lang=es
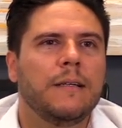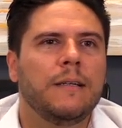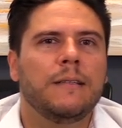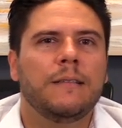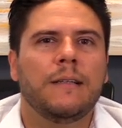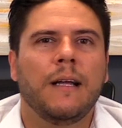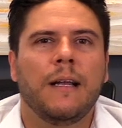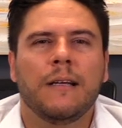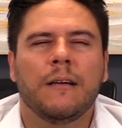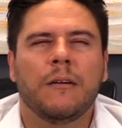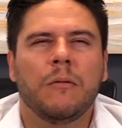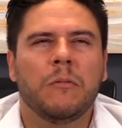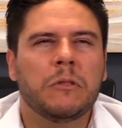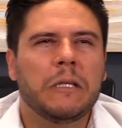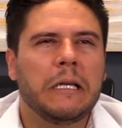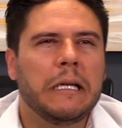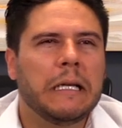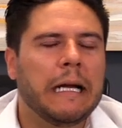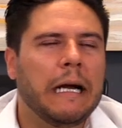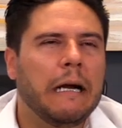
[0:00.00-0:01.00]
tales como
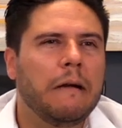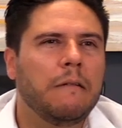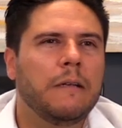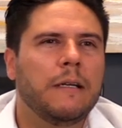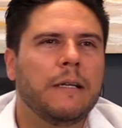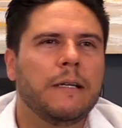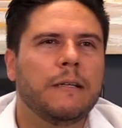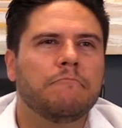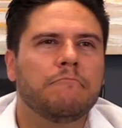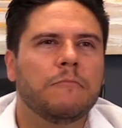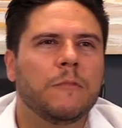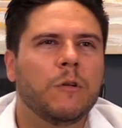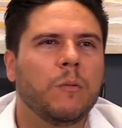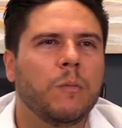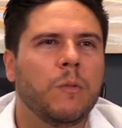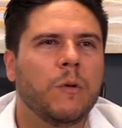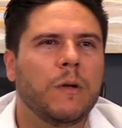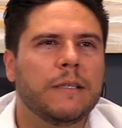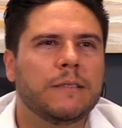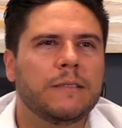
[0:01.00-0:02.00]
Telecable,
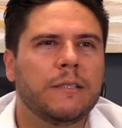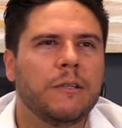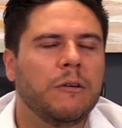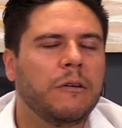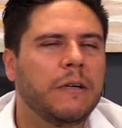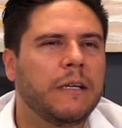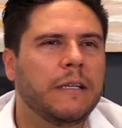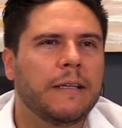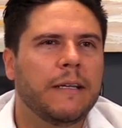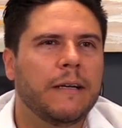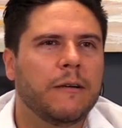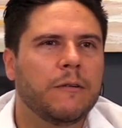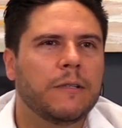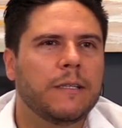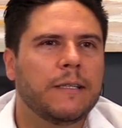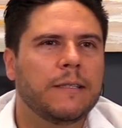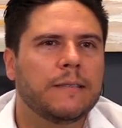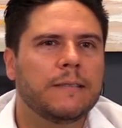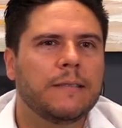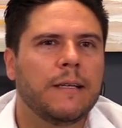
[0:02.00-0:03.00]
Grupo Nación, entre
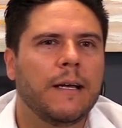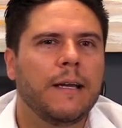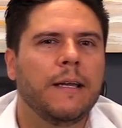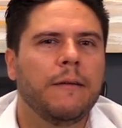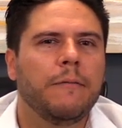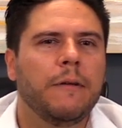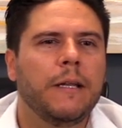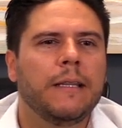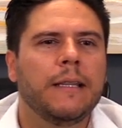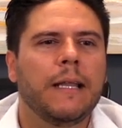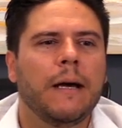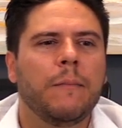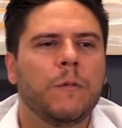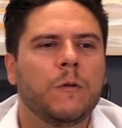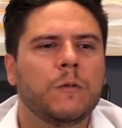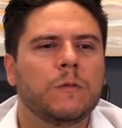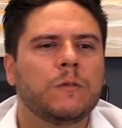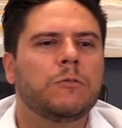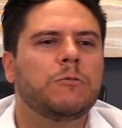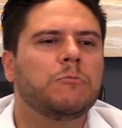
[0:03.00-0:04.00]
otras. Ahí
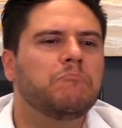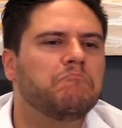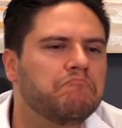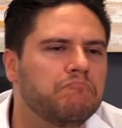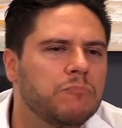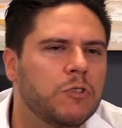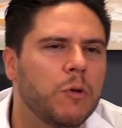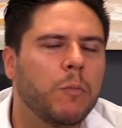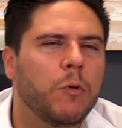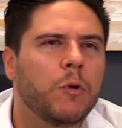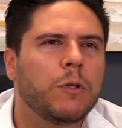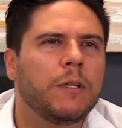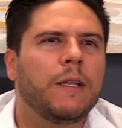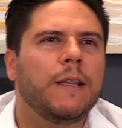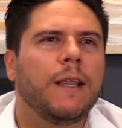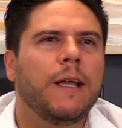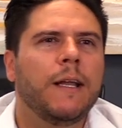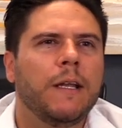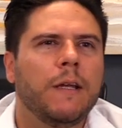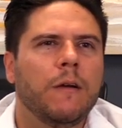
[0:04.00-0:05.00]
brindamos soporte
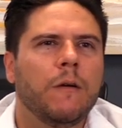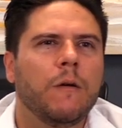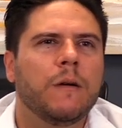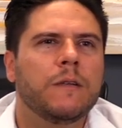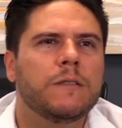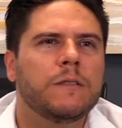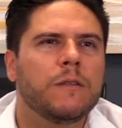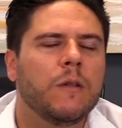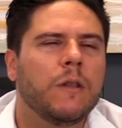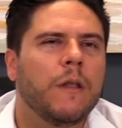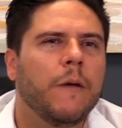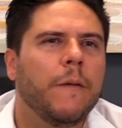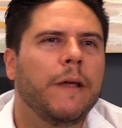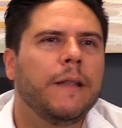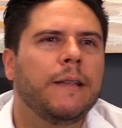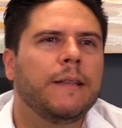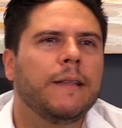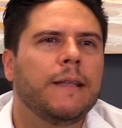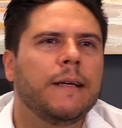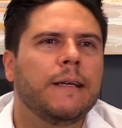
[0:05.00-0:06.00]
técnico, gestión de
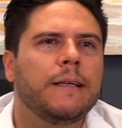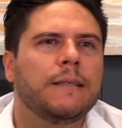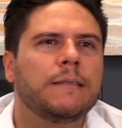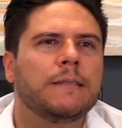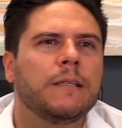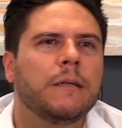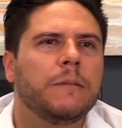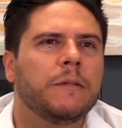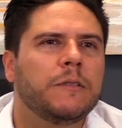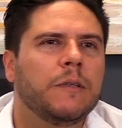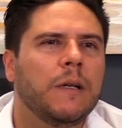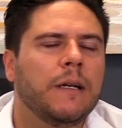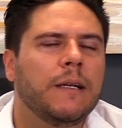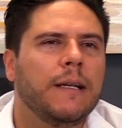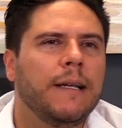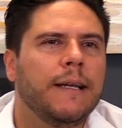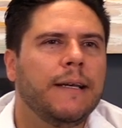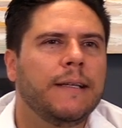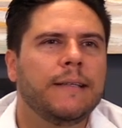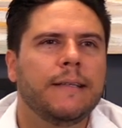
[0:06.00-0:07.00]
ventas, servicio al
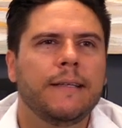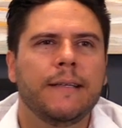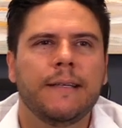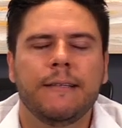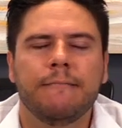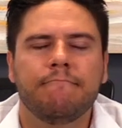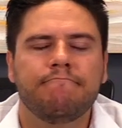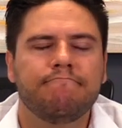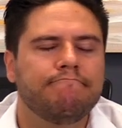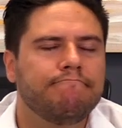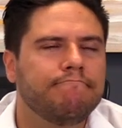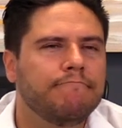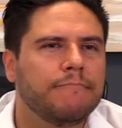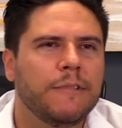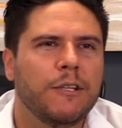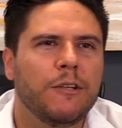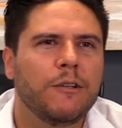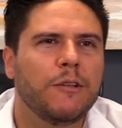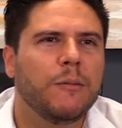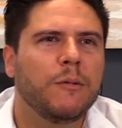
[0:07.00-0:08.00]
cliente,
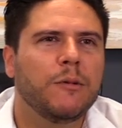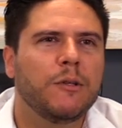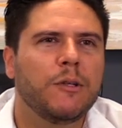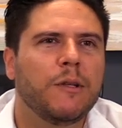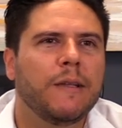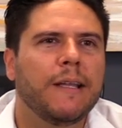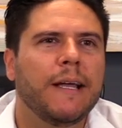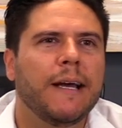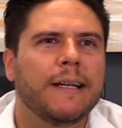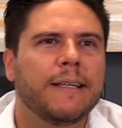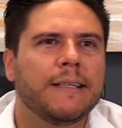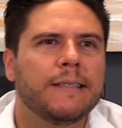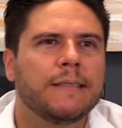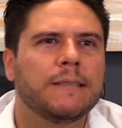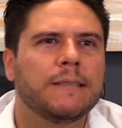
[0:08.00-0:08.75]
y otro montón de áreas.